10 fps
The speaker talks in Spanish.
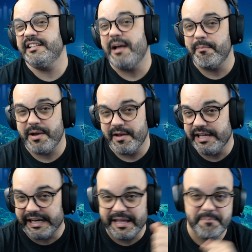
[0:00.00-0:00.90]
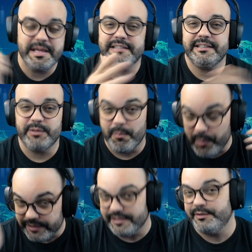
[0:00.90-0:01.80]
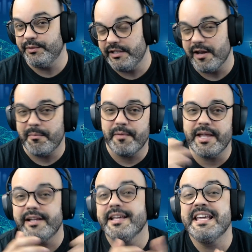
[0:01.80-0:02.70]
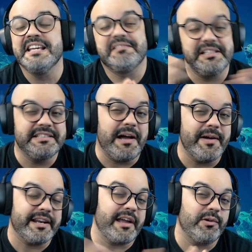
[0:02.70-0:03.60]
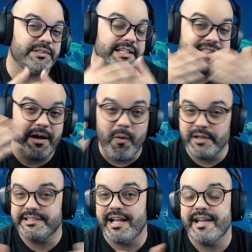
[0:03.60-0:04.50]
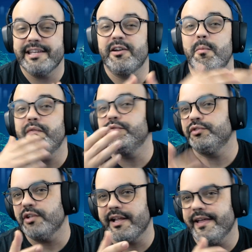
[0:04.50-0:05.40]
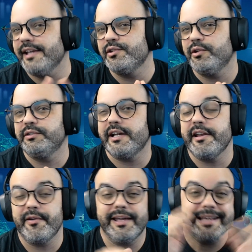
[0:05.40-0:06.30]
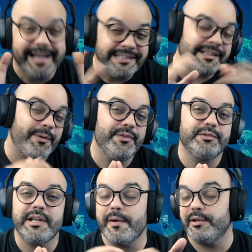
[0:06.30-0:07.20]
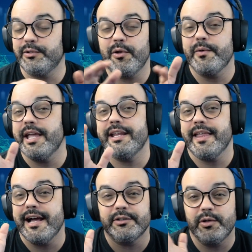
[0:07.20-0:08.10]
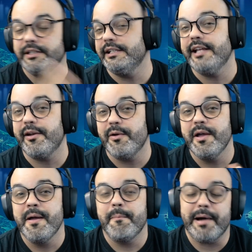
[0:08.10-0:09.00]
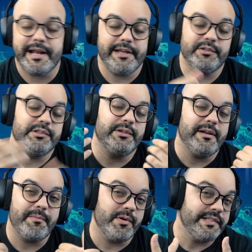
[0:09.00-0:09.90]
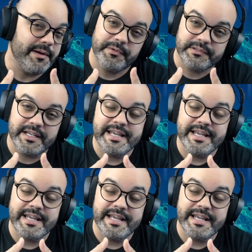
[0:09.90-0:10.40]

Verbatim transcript: te va a prevenir que inviertas o apuestas tu dinero más bien sin saber qué cosa es la bolsa y cómo funciona. De hecho, los traders nos encanta cuando un lo todo bien y deja todo el dinero para que nosotros lo aprovechemos.